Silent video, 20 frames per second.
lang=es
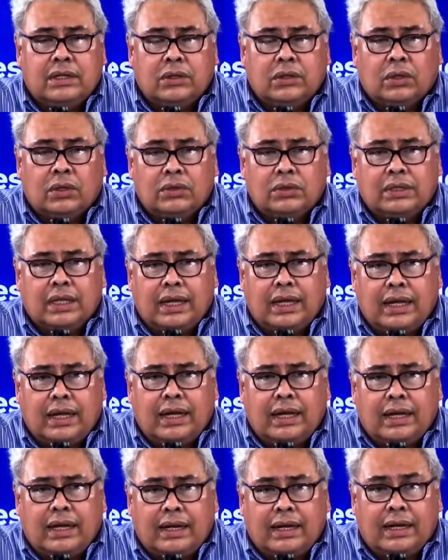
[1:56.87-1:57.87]

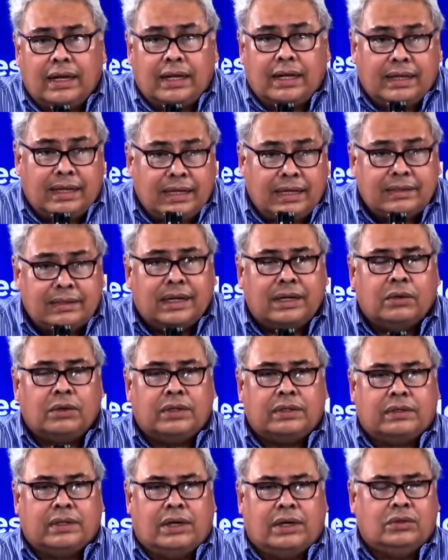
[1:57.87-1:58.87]
donde le dice a
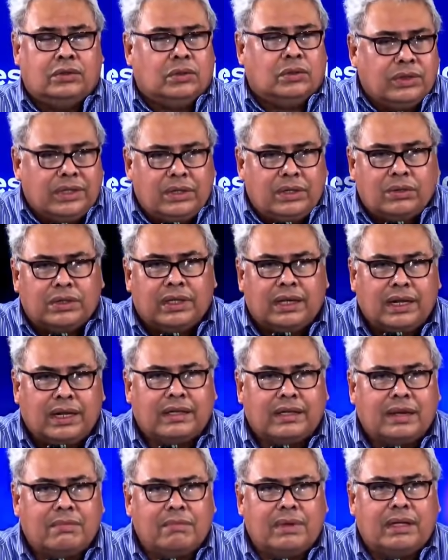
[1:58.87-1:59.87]
los Estados Unidos
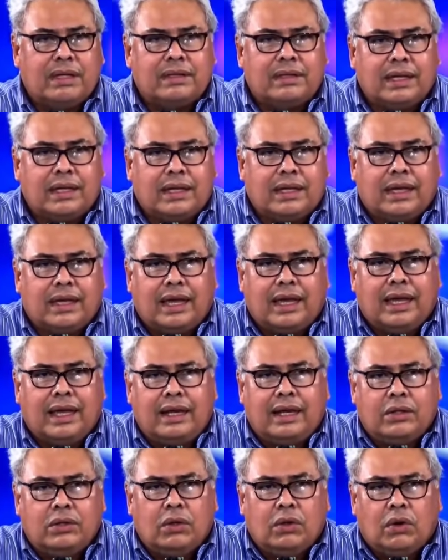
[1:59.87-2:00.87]
directamente
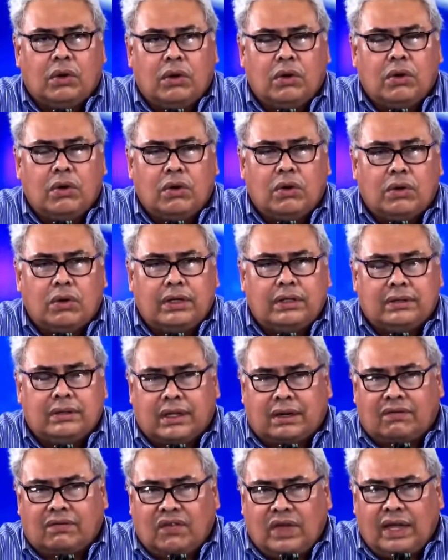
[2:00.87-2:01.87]
que no
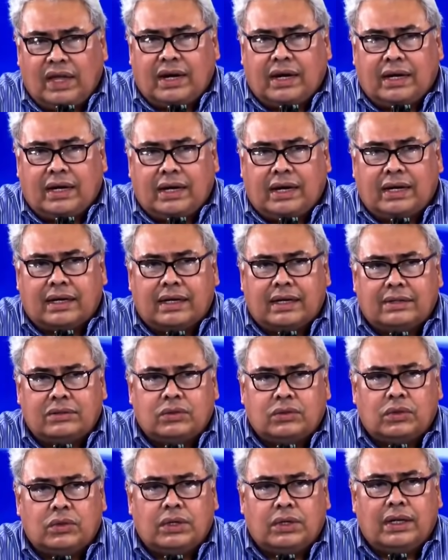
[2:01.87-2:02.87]
interfieran en las
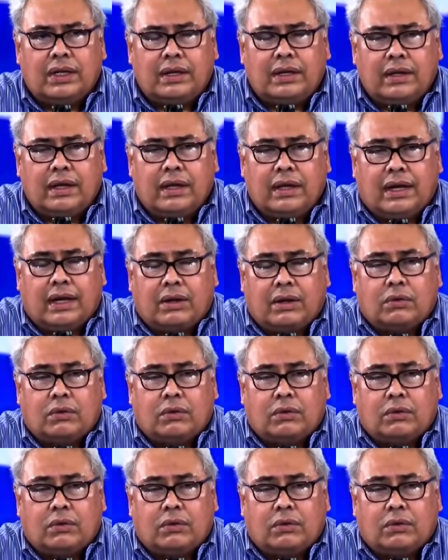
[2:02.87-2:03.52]
relaciones, en las